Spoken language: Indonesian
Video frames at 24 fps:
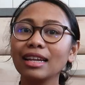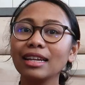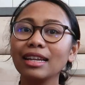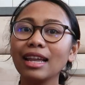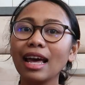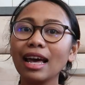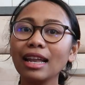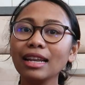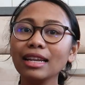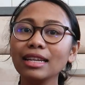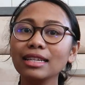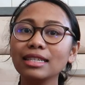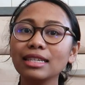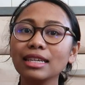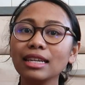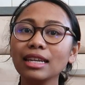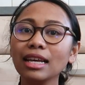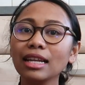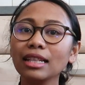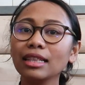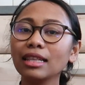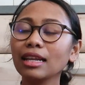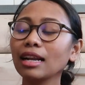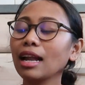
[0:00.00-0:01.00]
Dan di
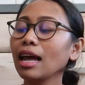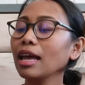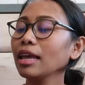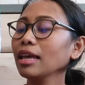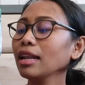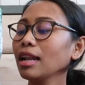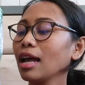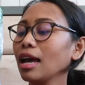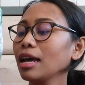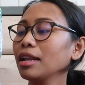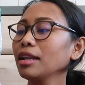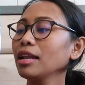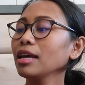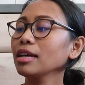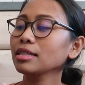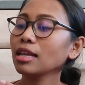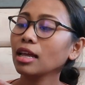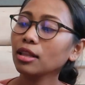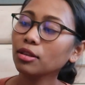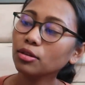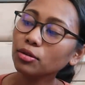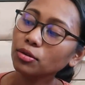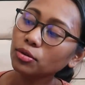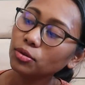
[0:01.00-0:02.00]
sini yang terakhir ada
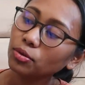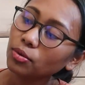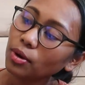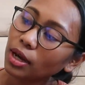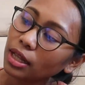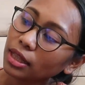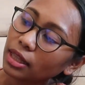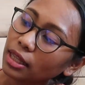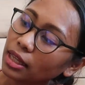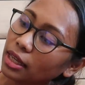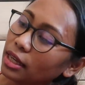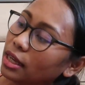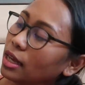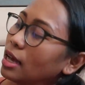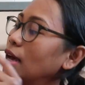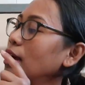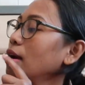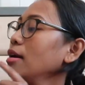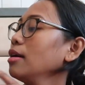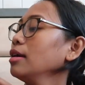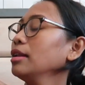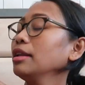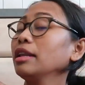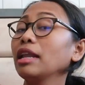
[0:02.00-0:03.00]
satu dua
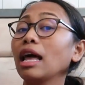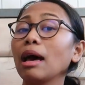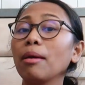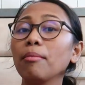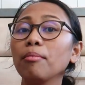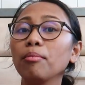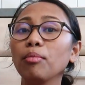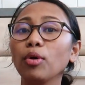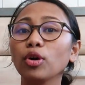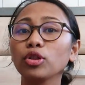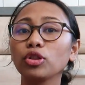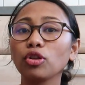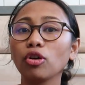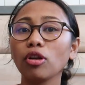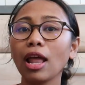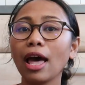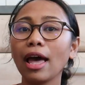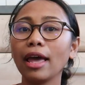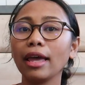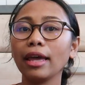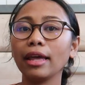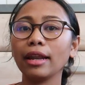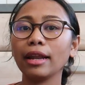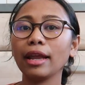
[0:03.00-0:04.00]
tiga enam botol
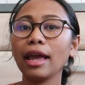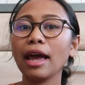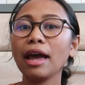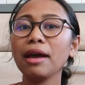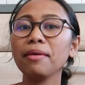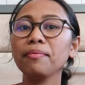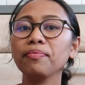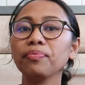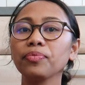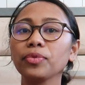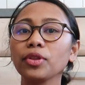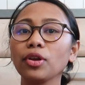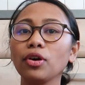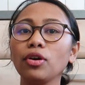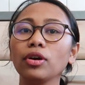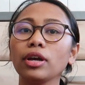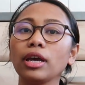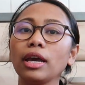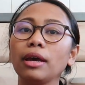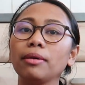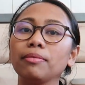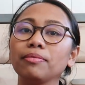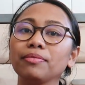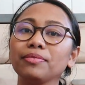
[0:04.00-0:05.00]
air ya. Oke, ini
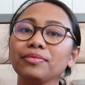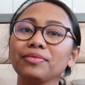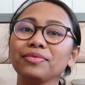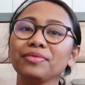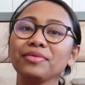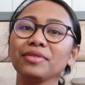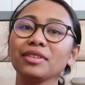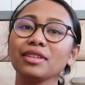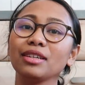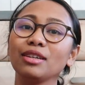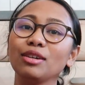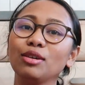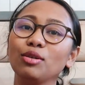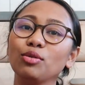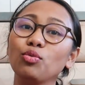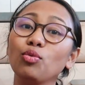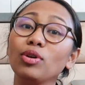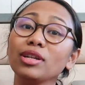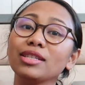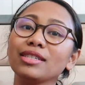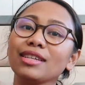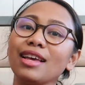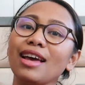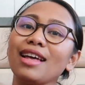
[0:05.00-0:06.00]
Oke. kuat sekali ya.
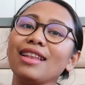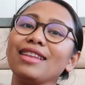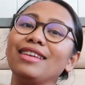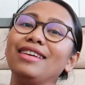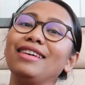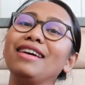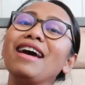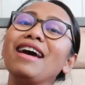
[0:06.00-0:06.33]
Kuat sekali.